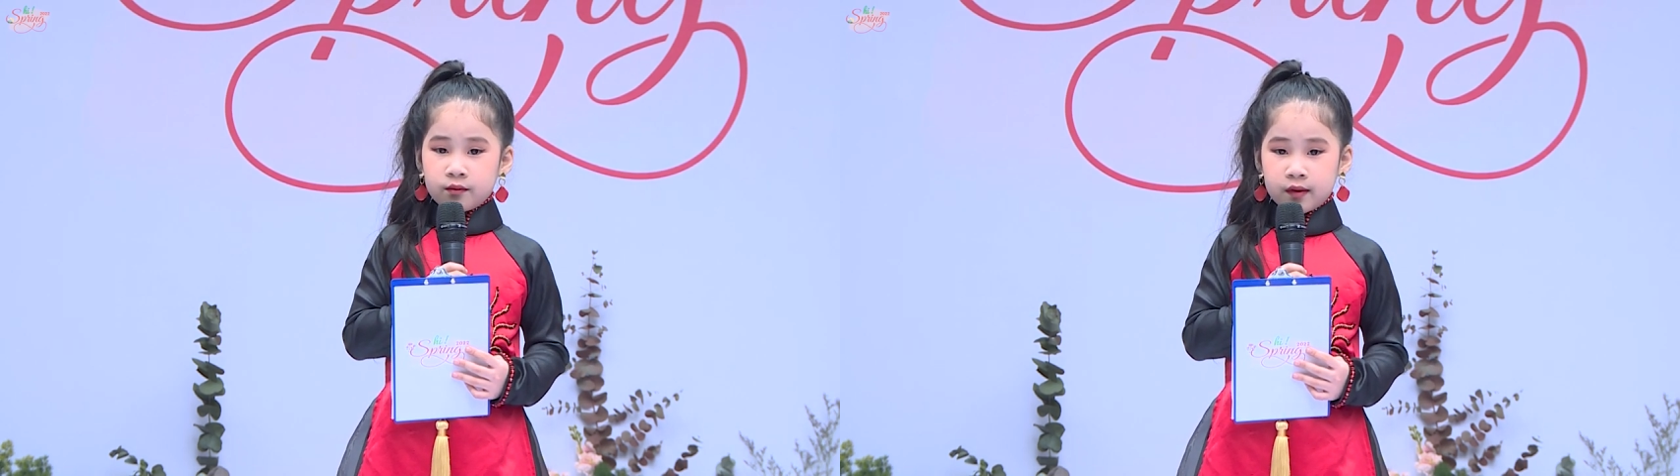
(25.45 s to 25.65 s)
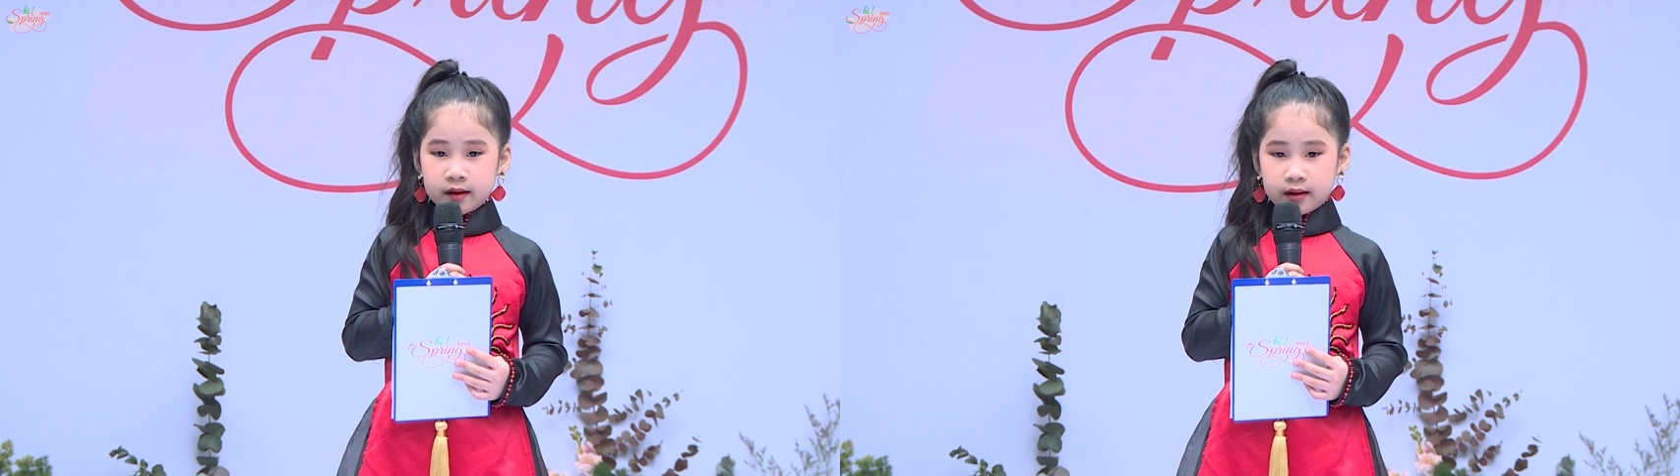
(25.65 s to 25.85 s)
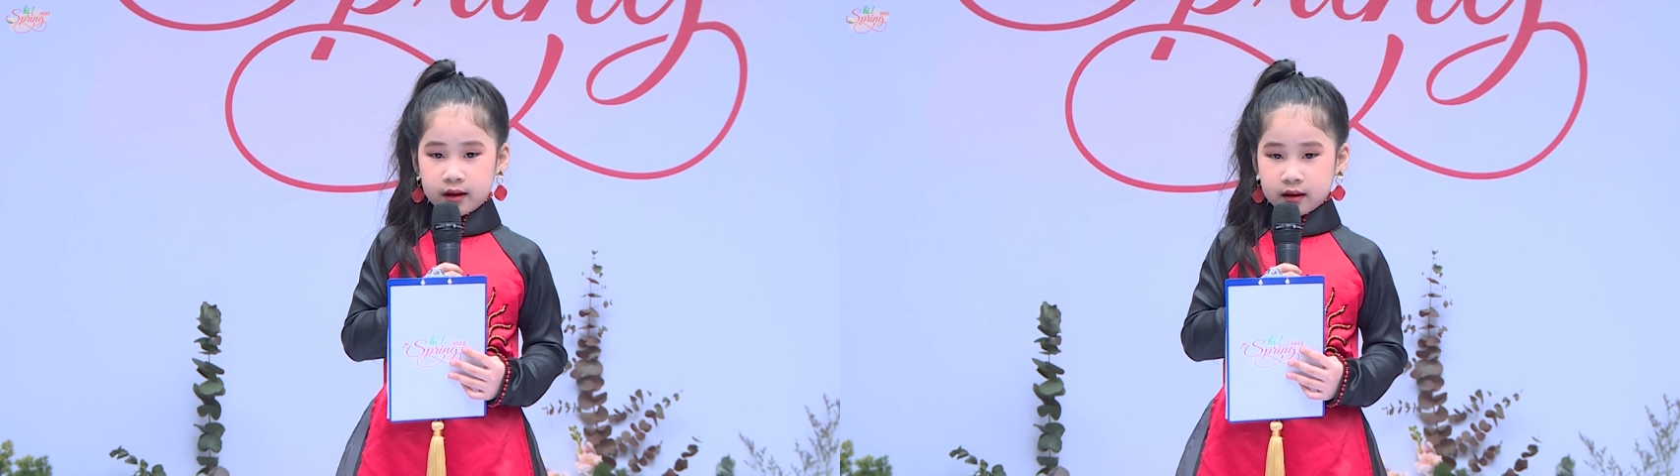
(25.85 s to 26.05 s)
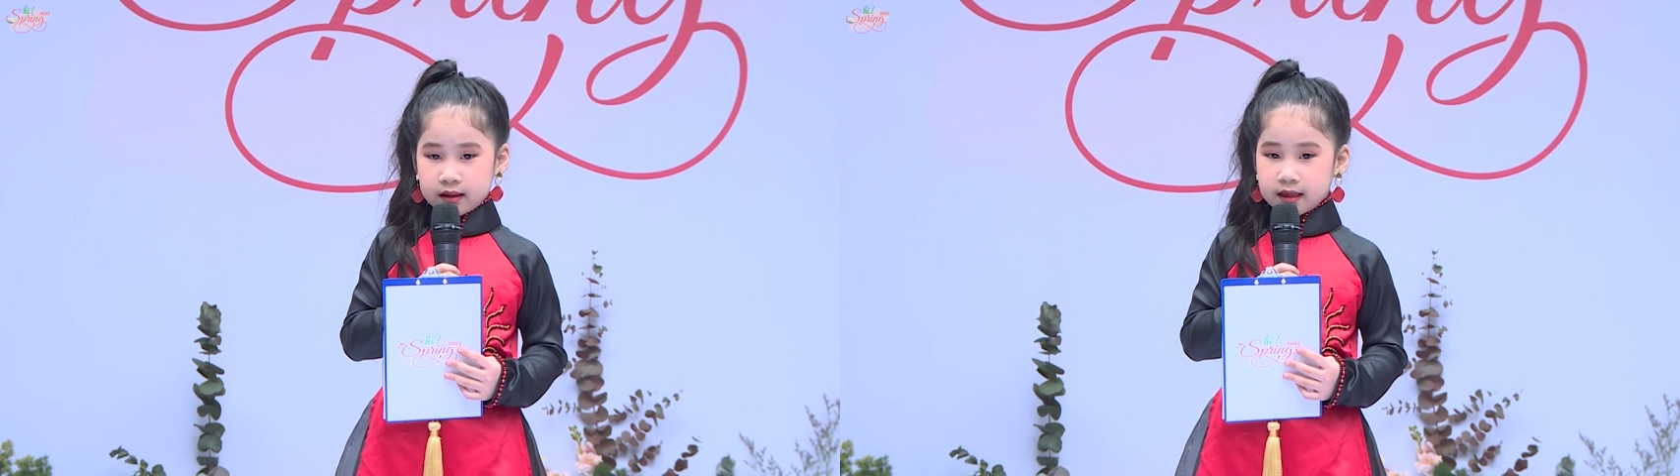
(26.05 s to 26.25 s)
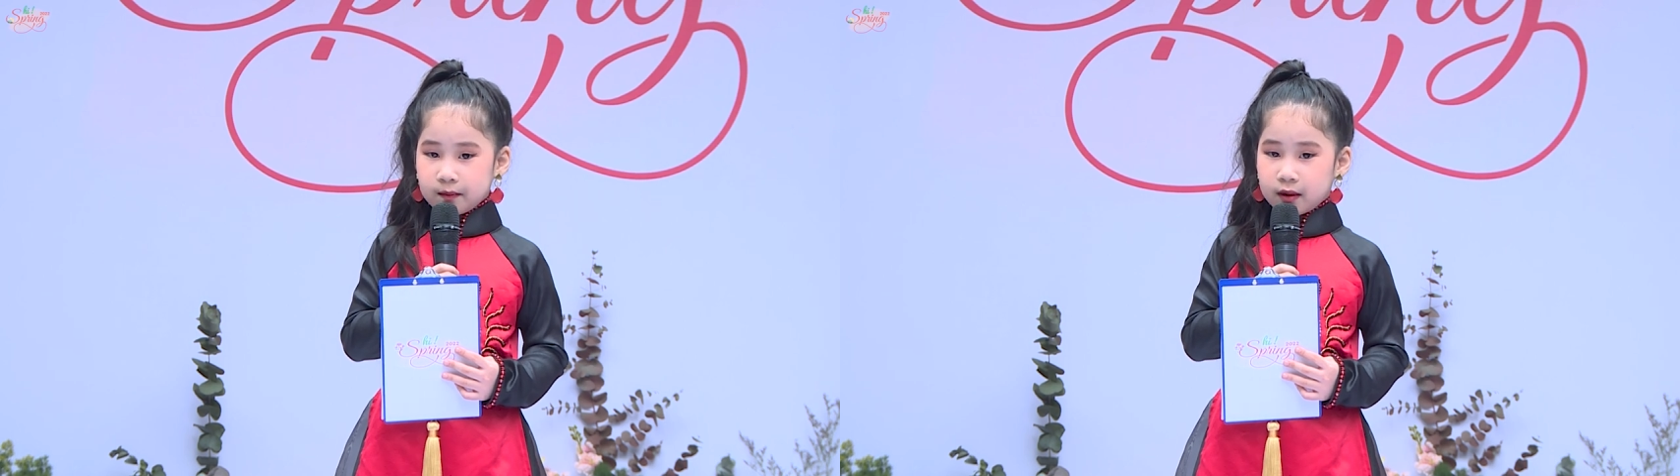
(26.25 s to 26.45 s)
với tiếng
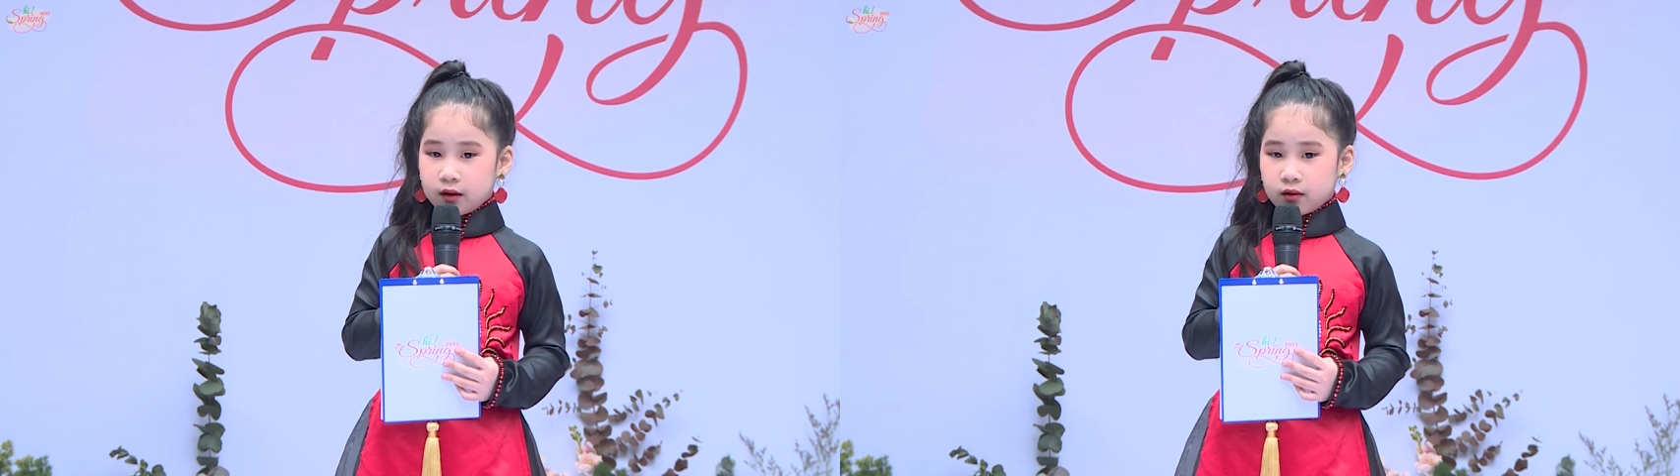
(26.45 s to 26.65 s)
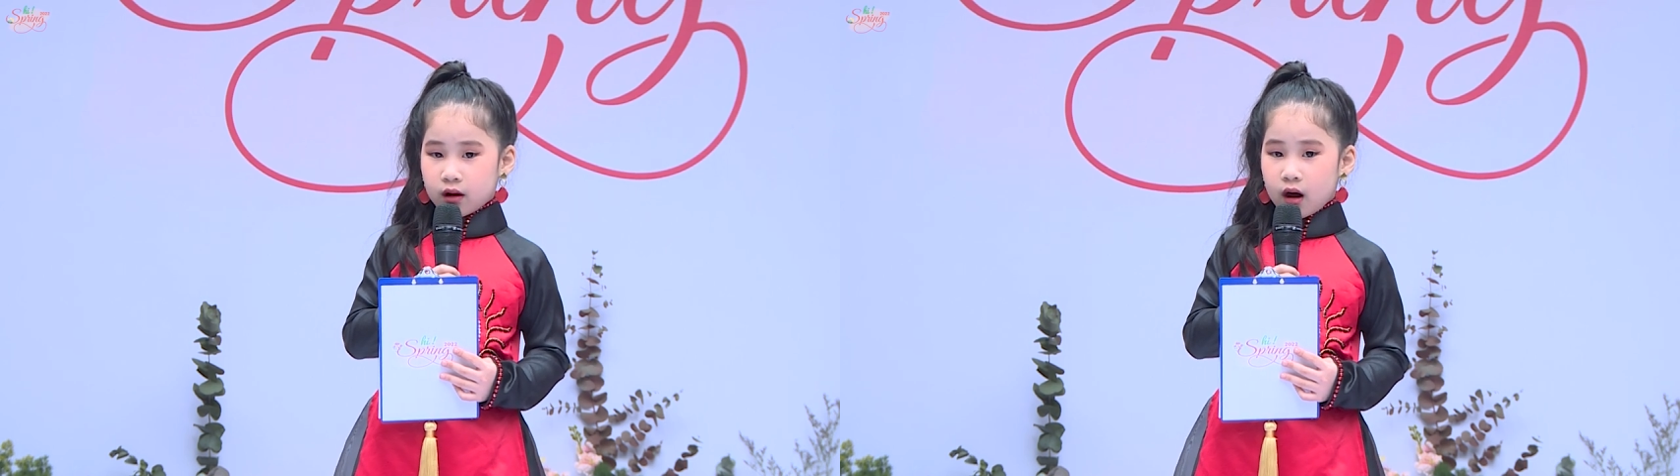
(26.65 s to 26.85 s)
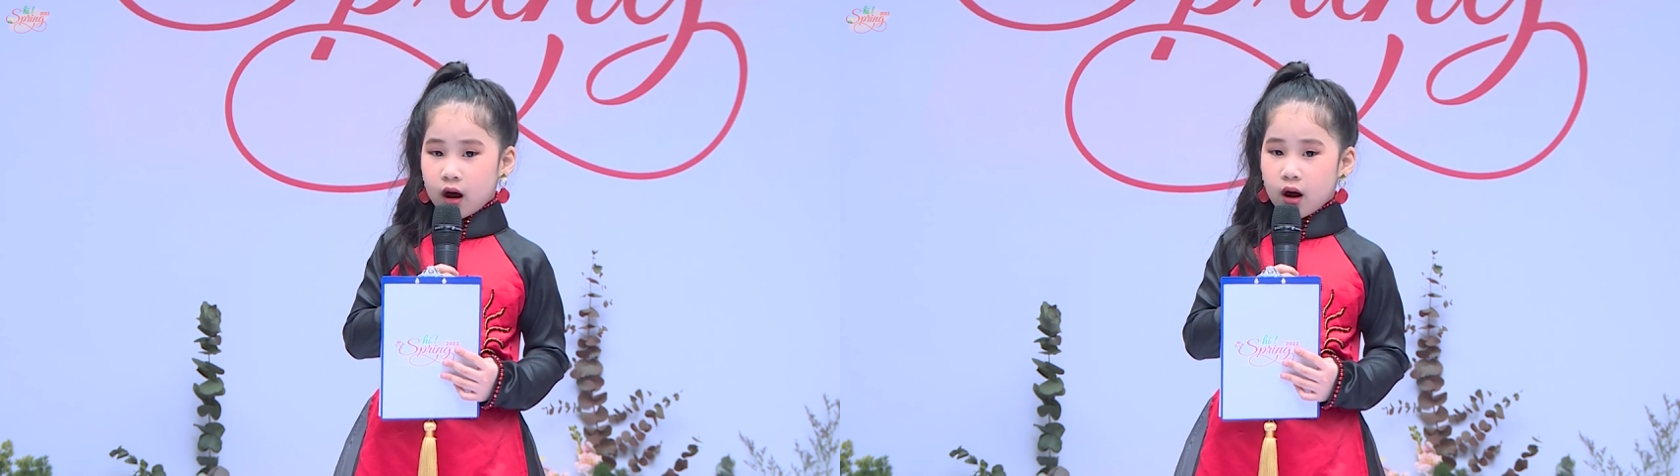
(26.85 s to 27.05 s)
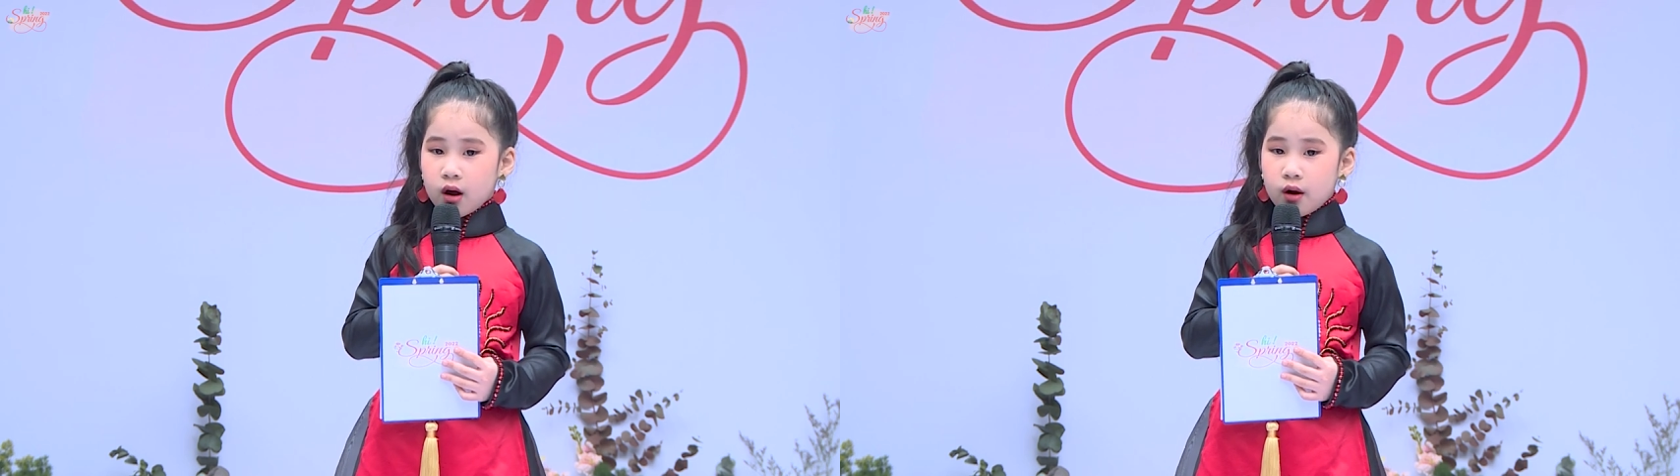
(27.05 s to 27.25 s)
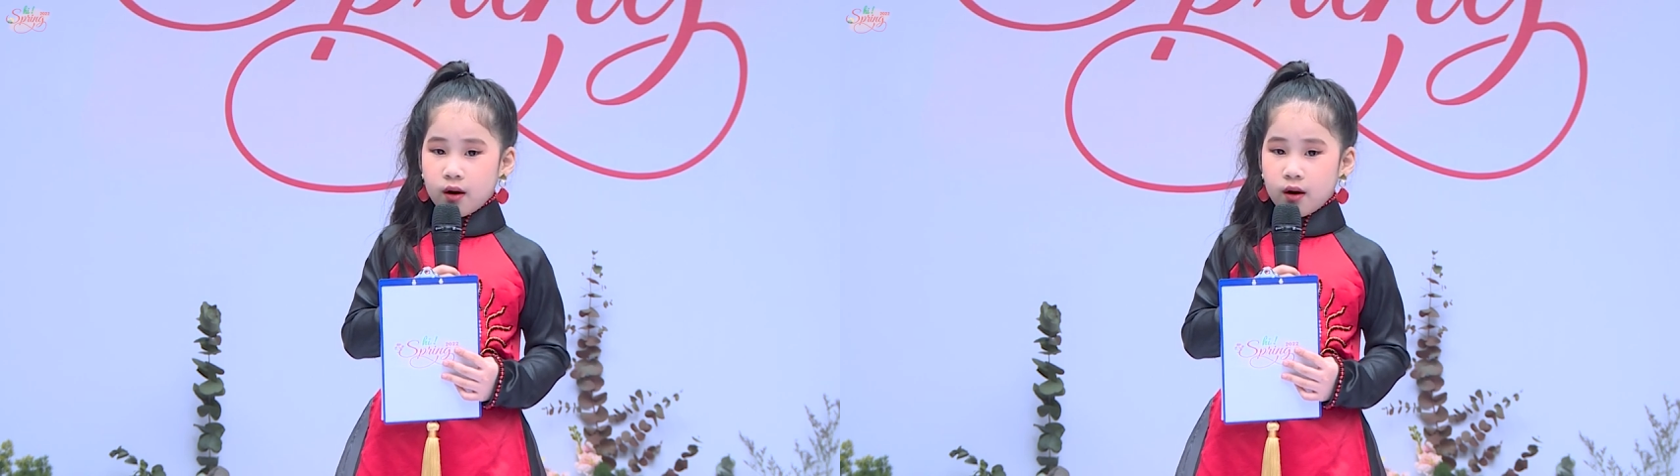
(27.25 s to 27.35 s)
chim líu lo,